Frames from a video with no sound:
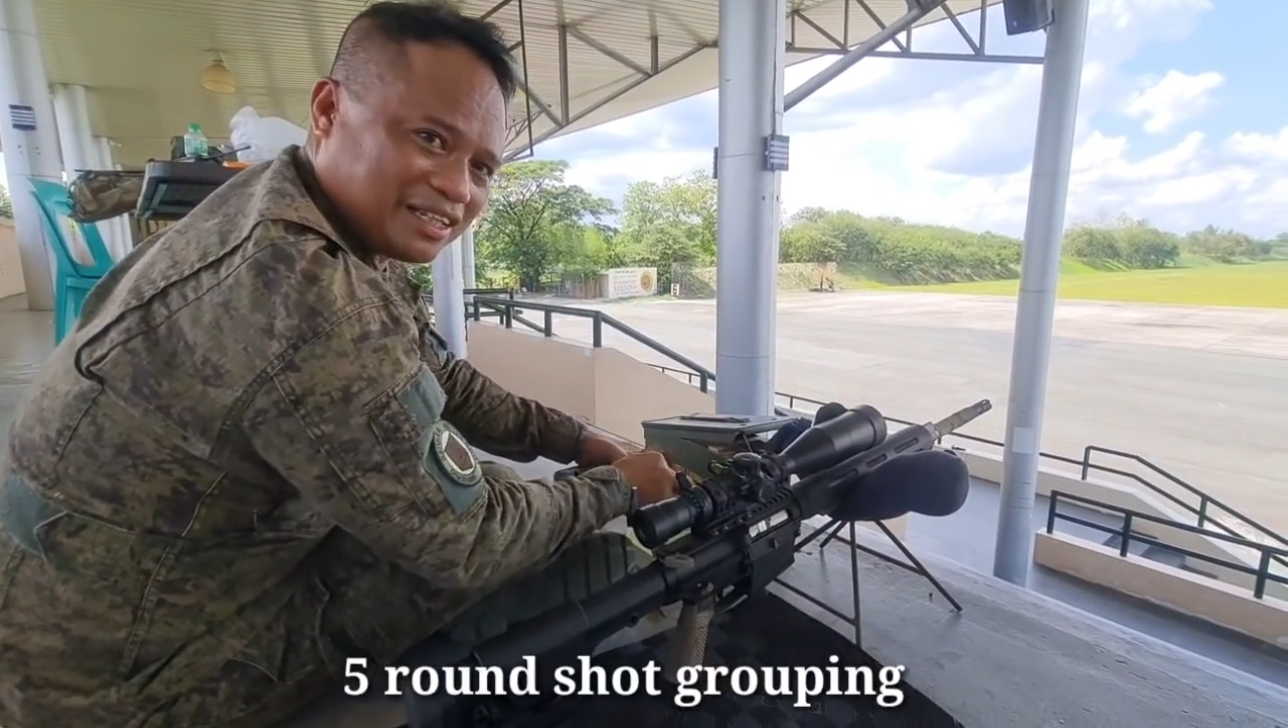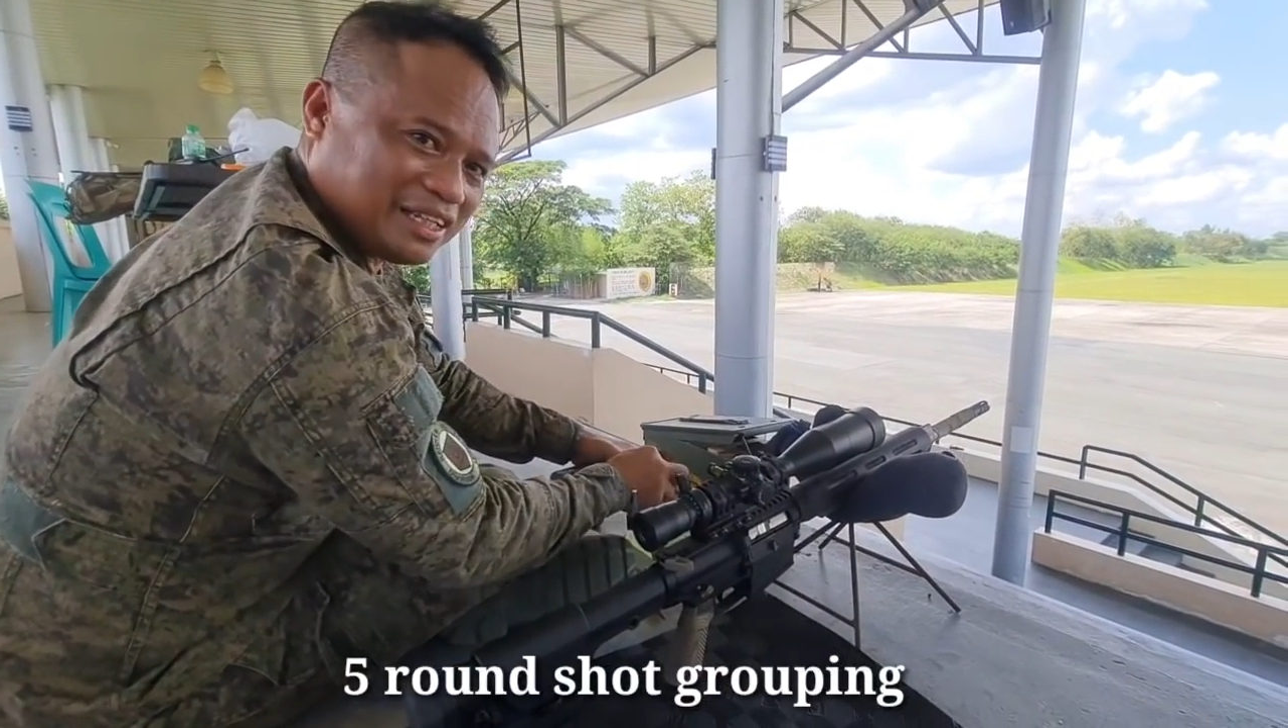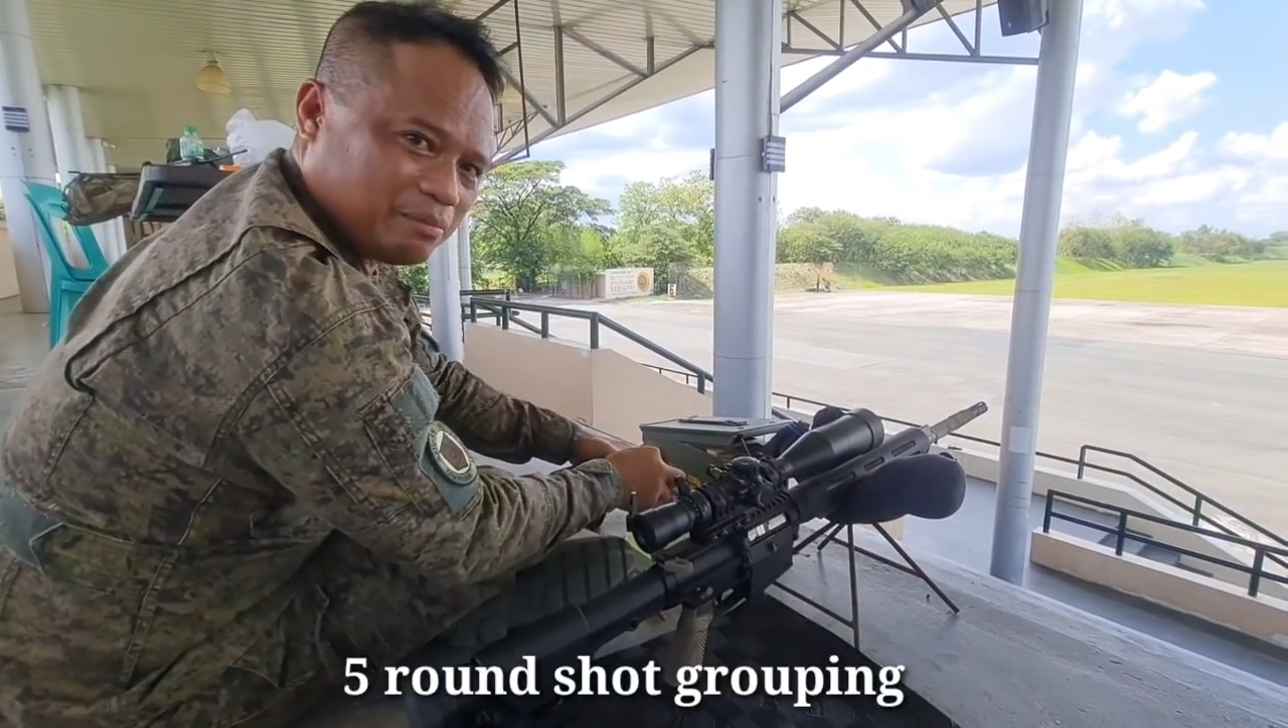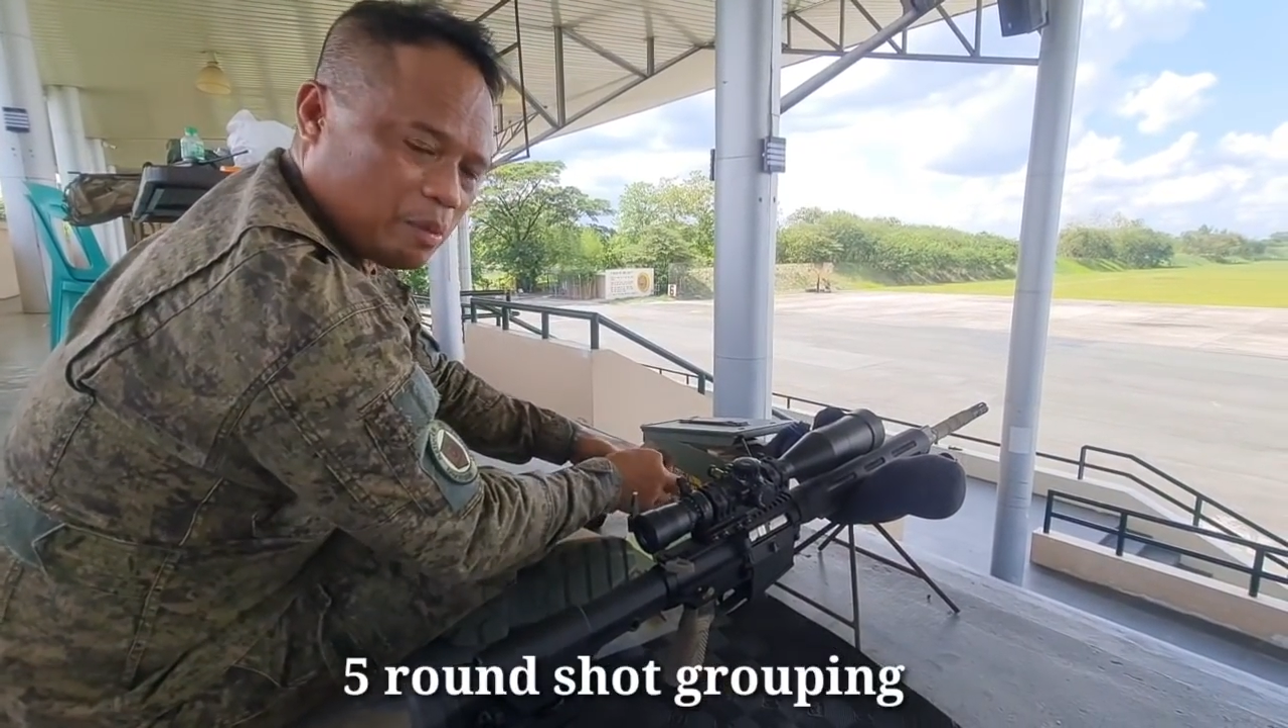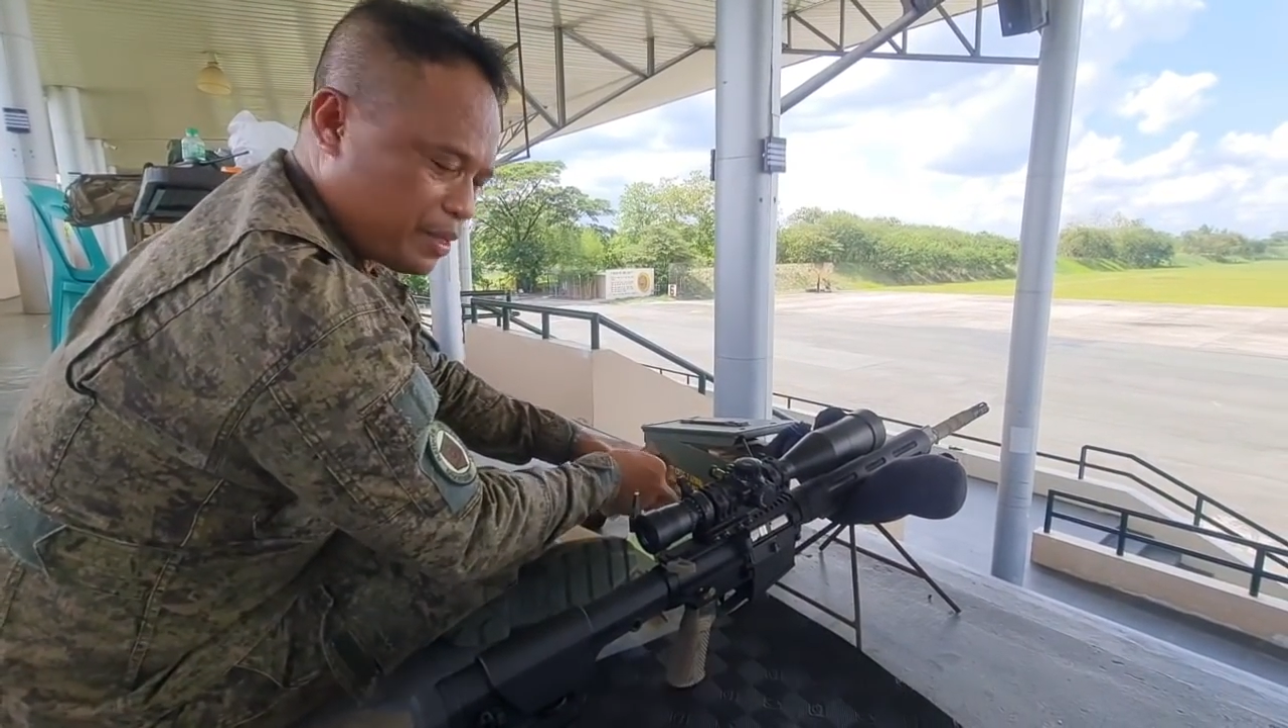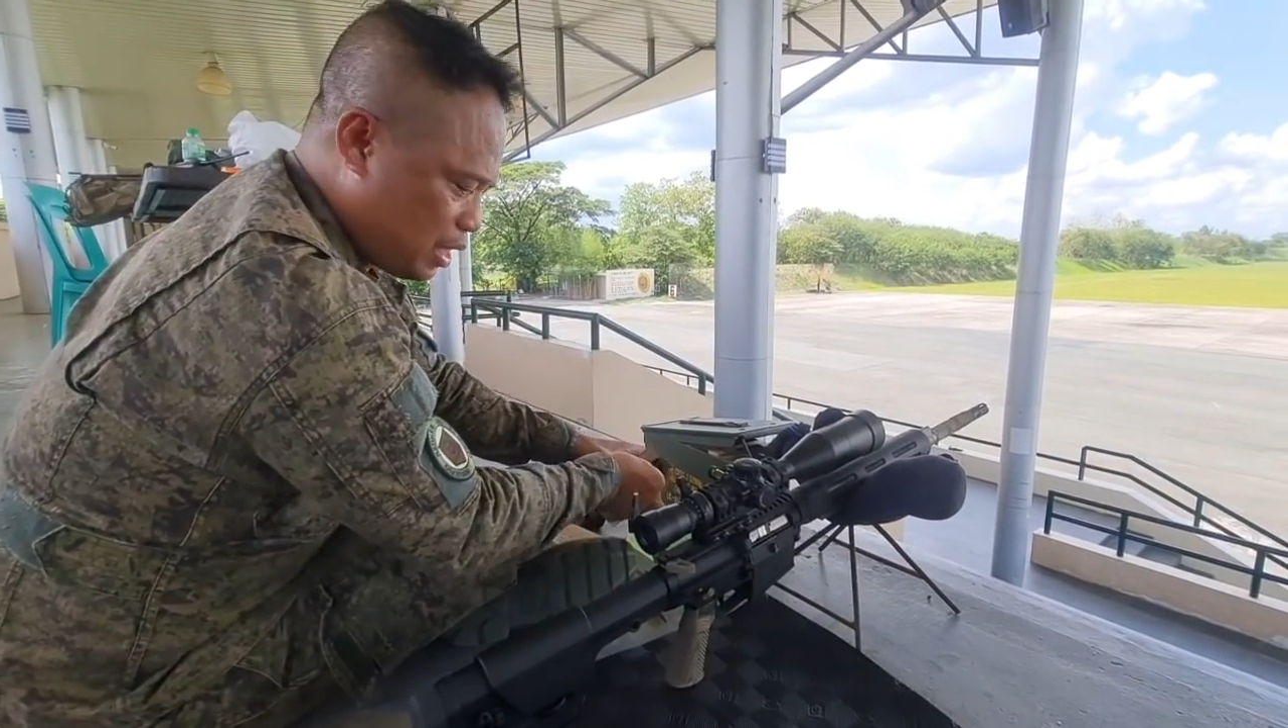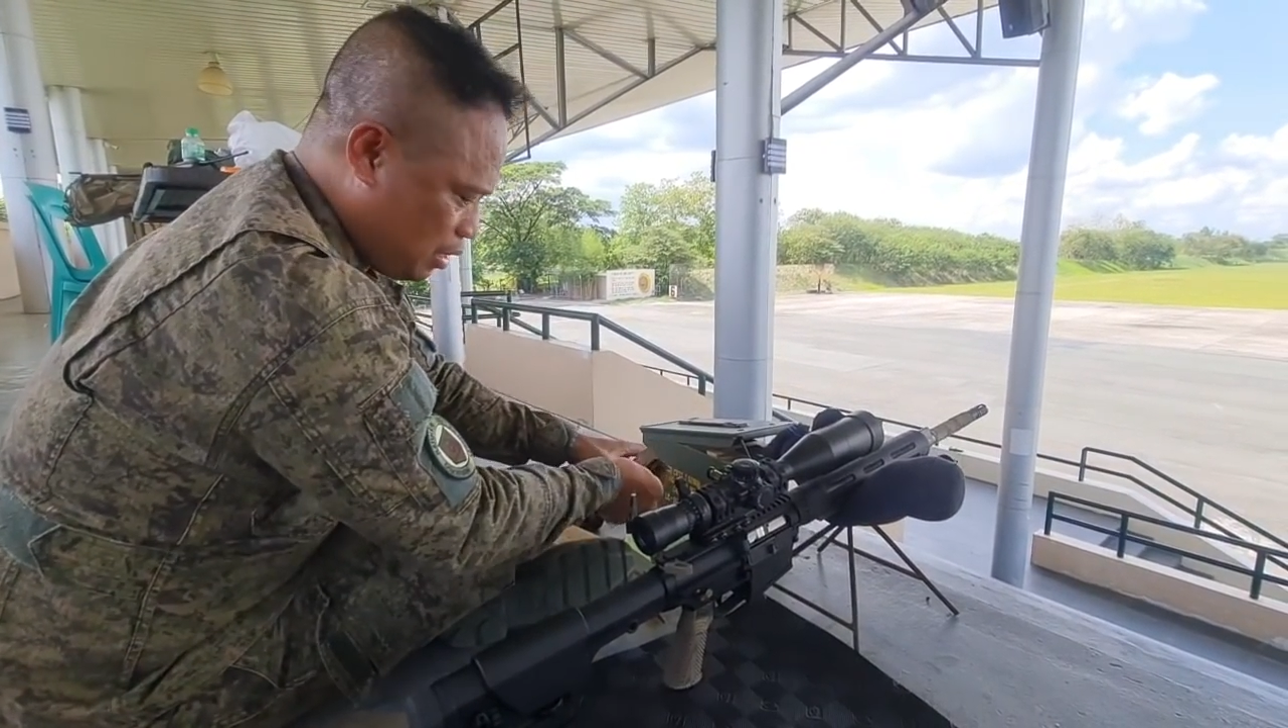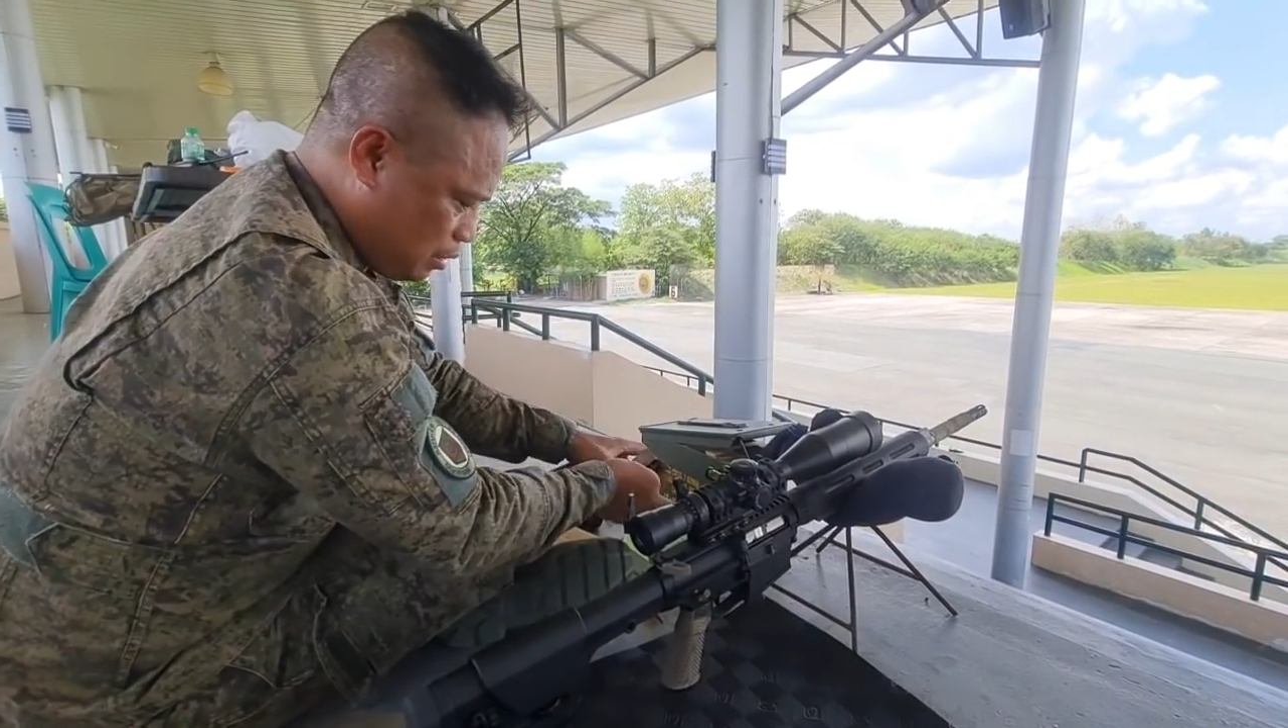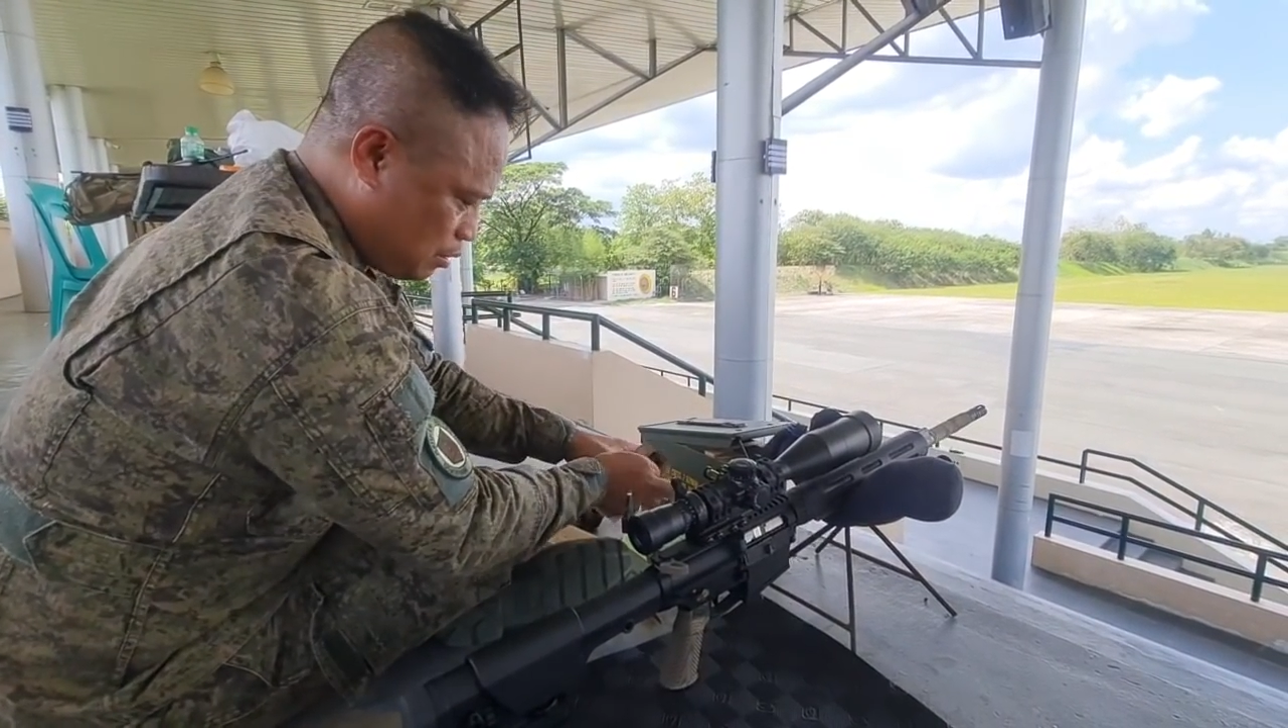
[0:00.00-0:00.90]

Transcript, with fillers: natin mamaya.